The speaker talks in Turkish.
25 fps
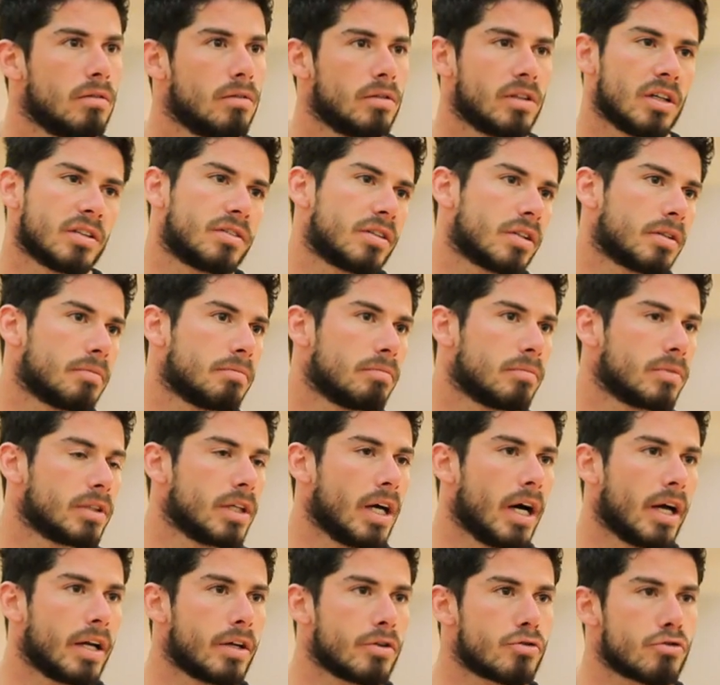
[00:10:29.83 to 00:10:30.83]
Yatırım
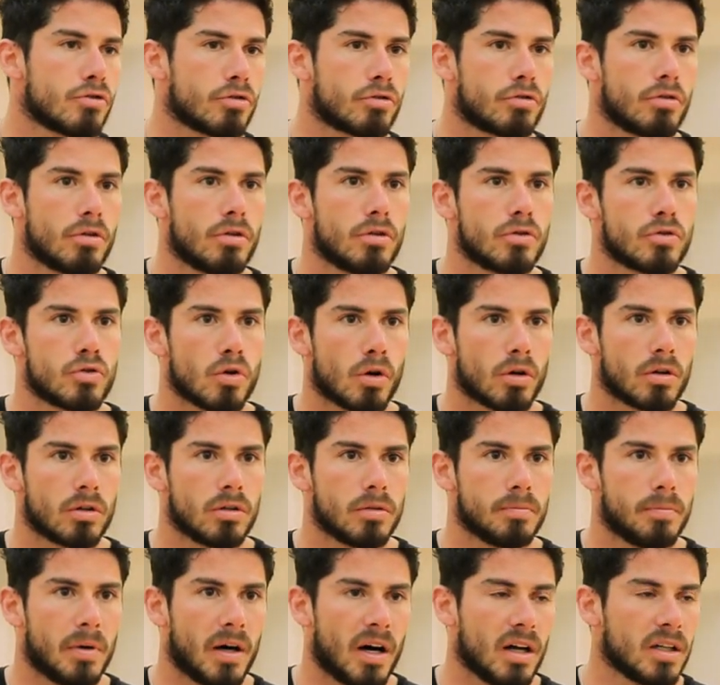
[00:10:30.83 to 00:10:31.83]
yani çünkü çok
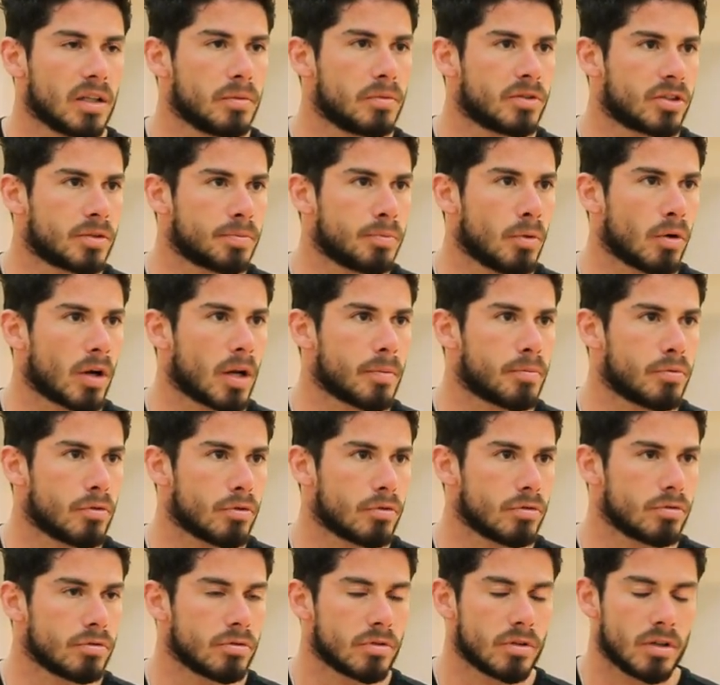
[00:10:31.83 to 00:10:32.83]
pahalı Sponsor bir spor demek
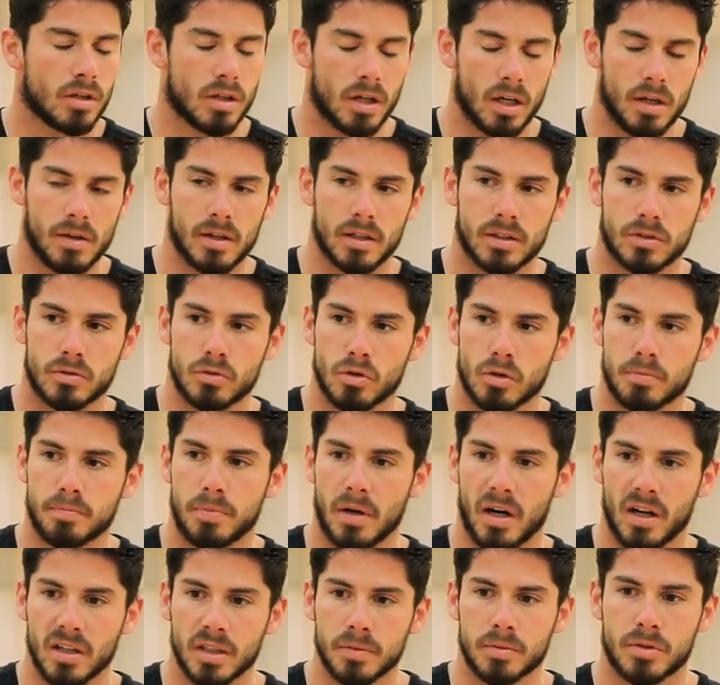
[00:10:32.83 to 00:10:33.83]
yapıyoruz. istiyorsun? Evet çok
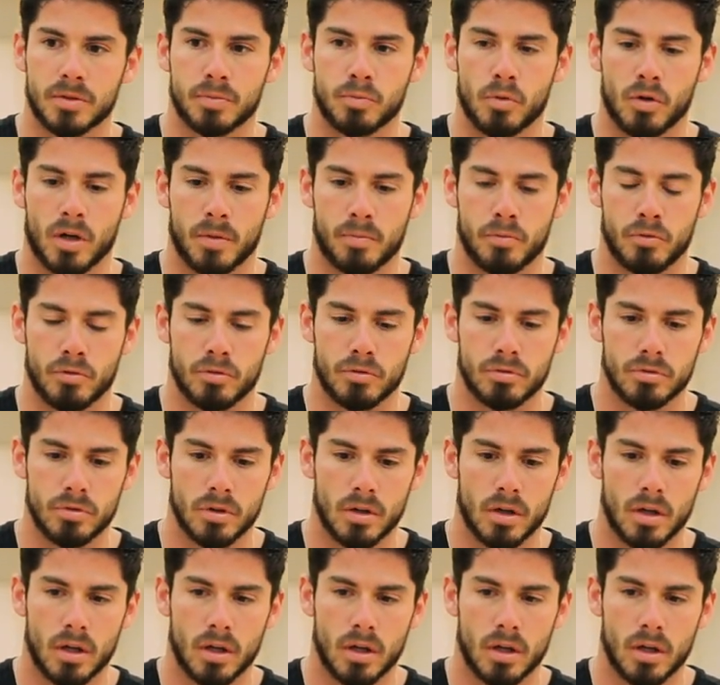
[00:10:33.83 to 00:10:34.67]
pahalı bir spor yapıyoruz.